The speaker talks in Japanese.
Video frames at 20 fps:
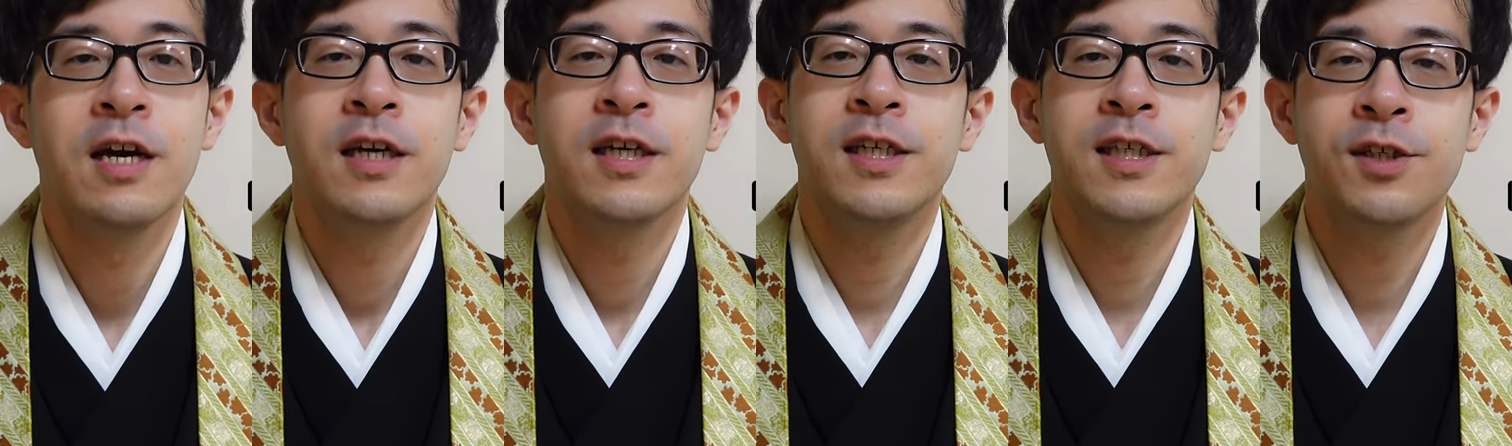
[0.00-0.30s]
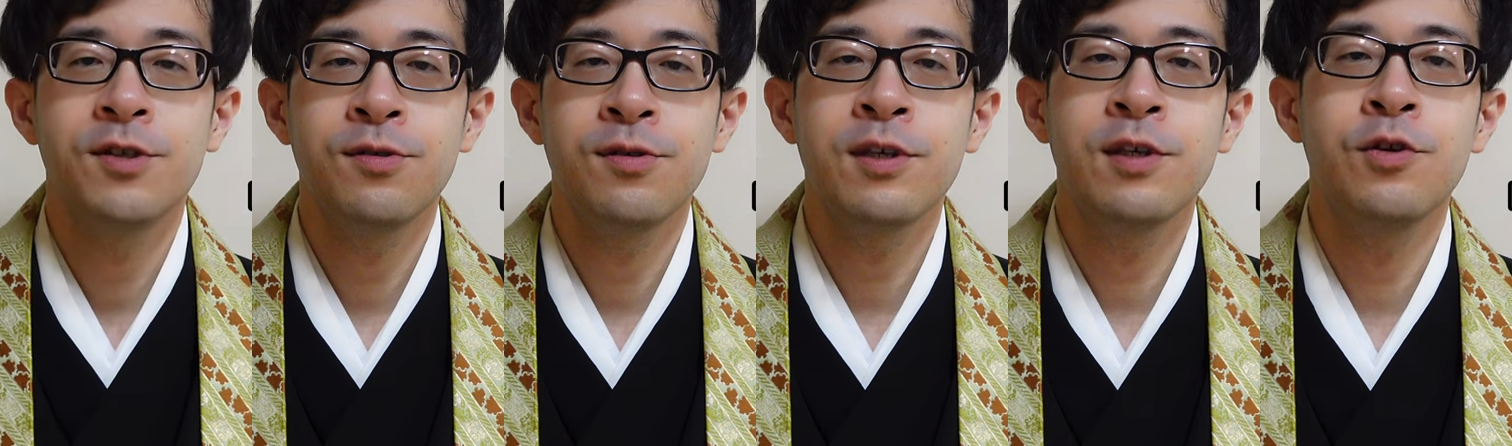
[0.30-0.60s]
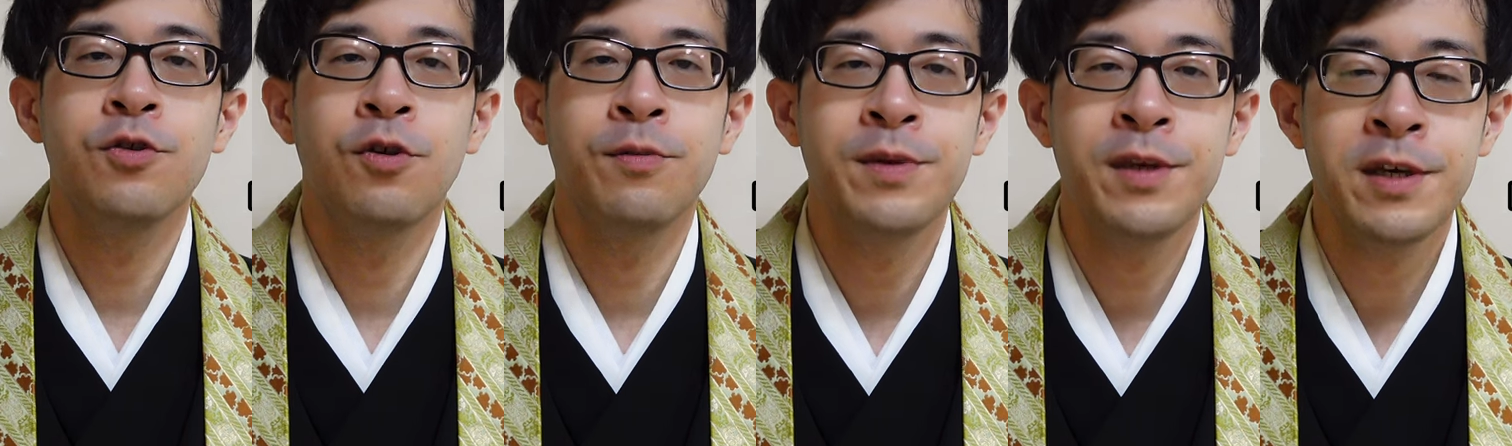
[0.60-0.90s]
非常に
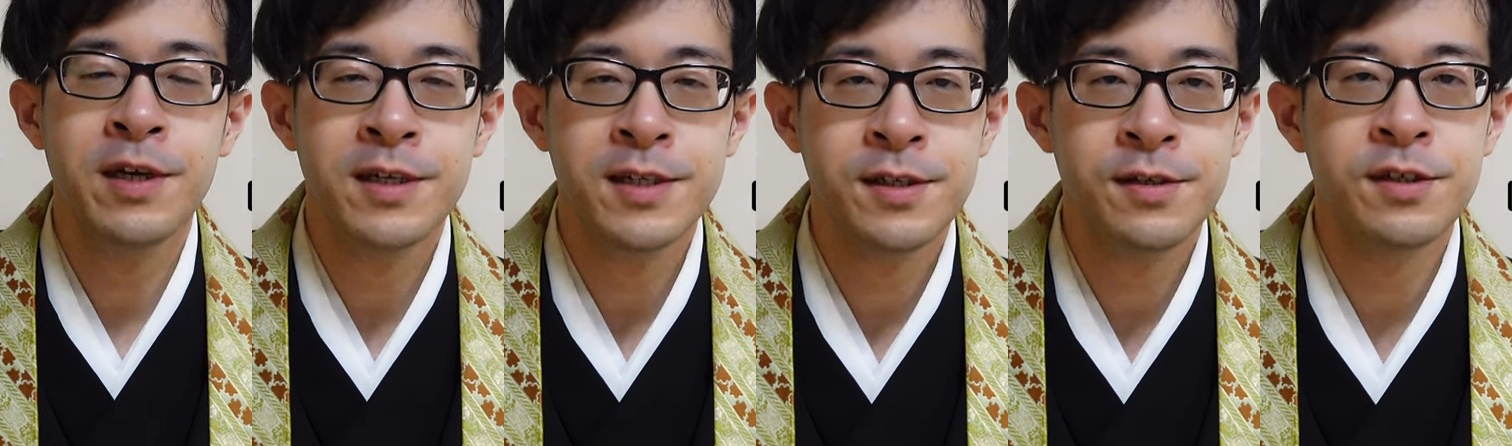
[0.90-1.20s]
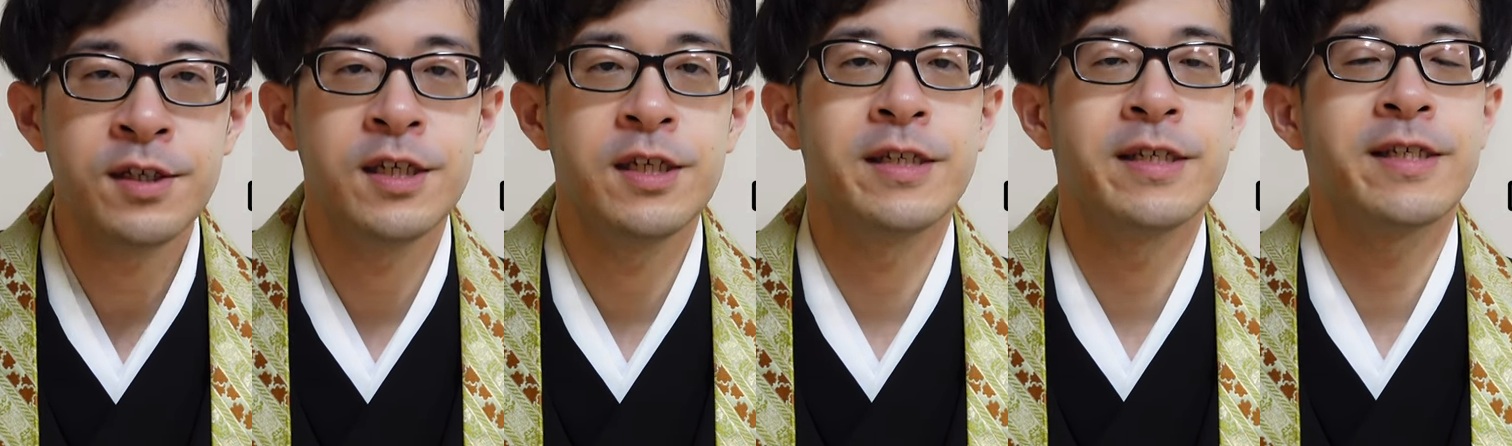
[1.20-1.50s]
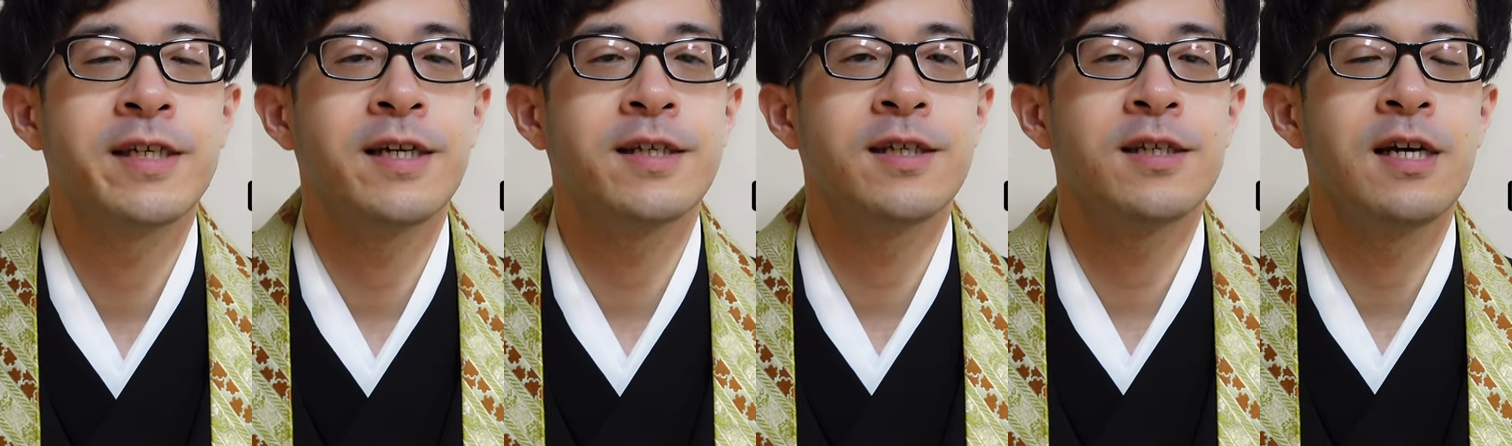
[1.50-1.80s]
読みやすい一
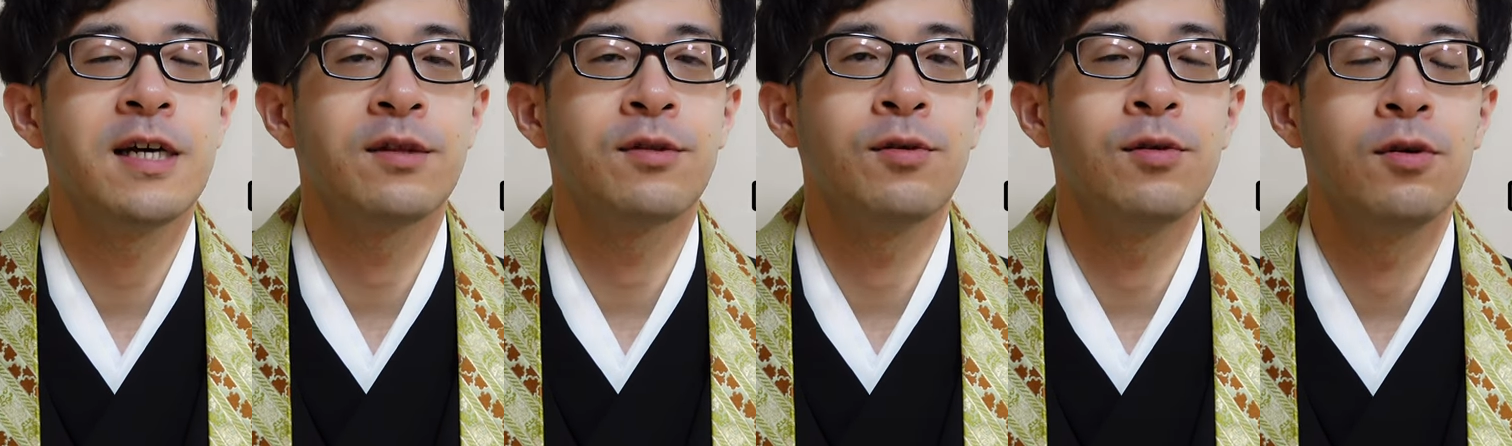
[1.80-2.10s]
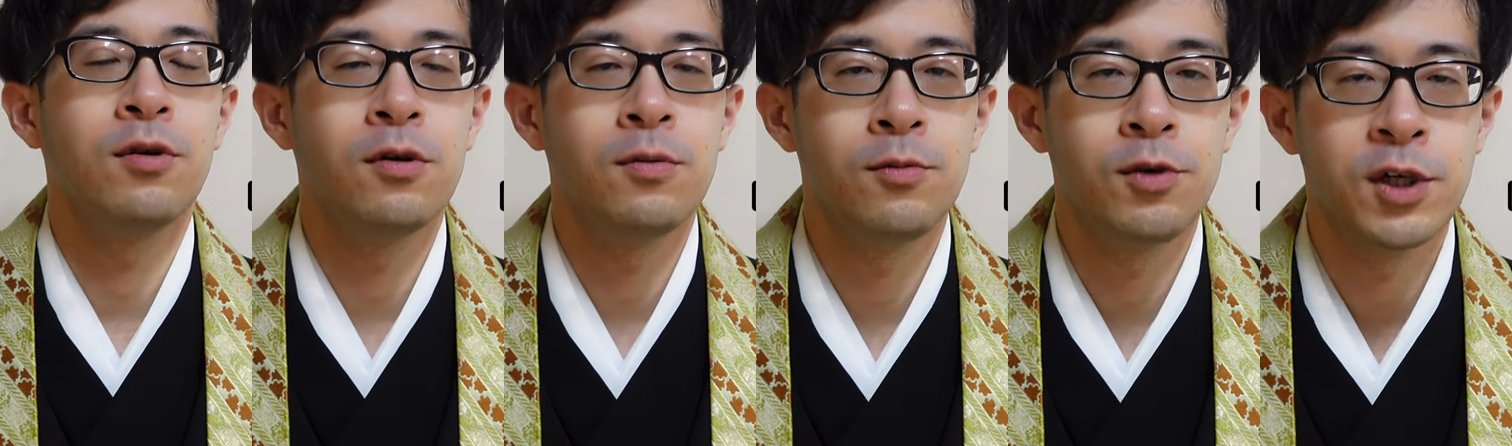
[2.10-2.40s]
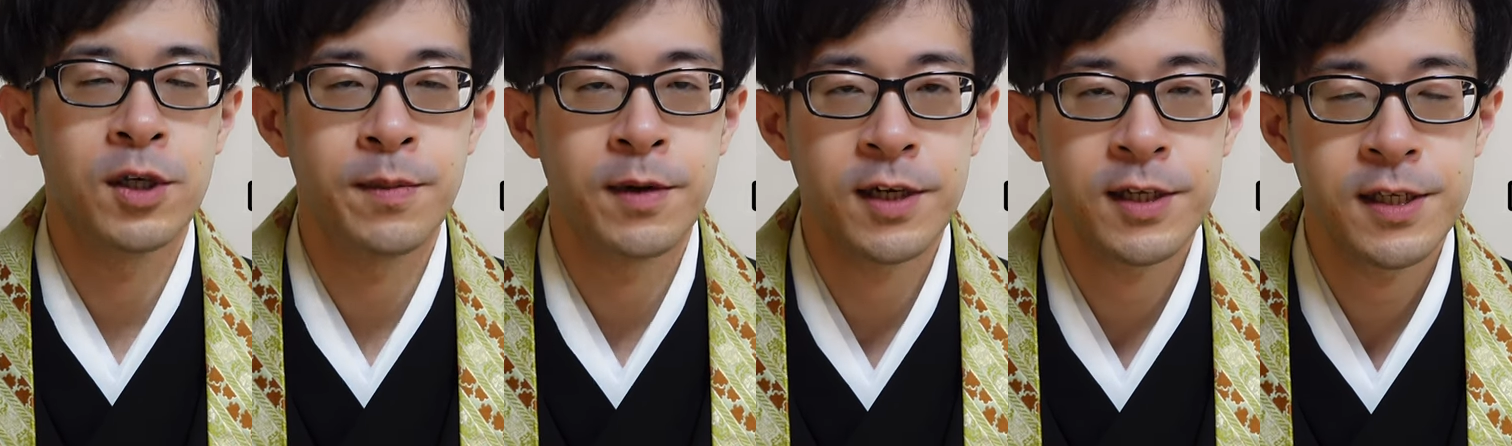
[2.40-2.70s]
冊だと思
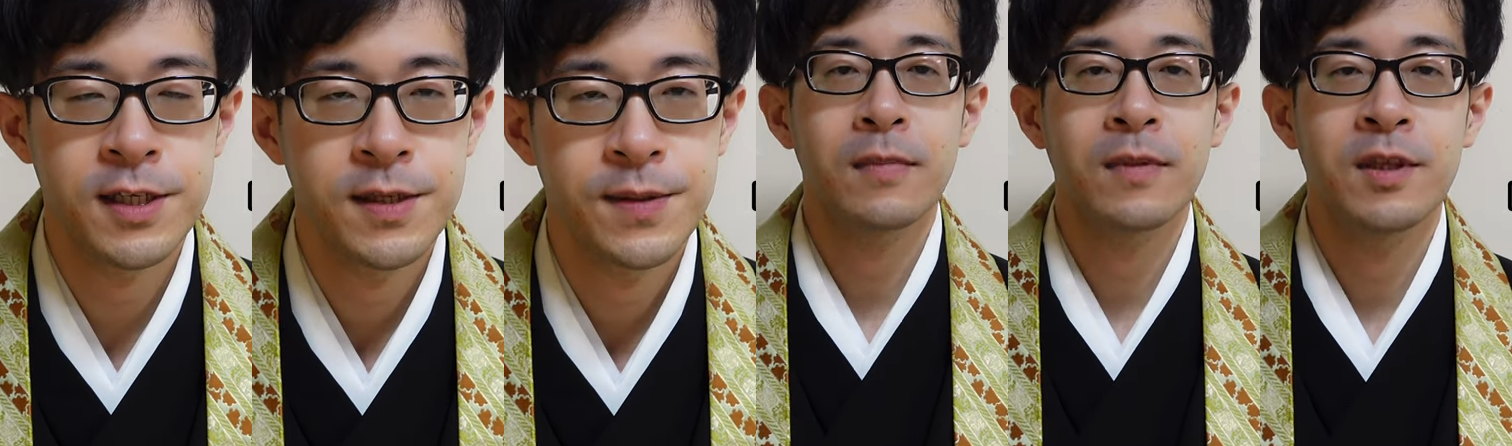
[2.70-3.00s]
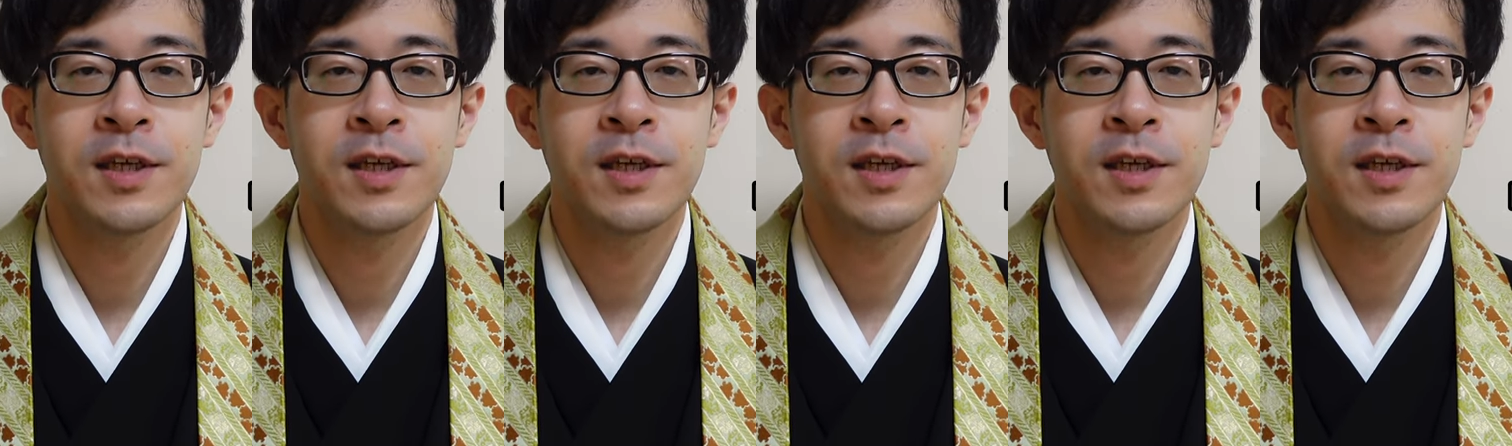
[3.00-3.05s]
います。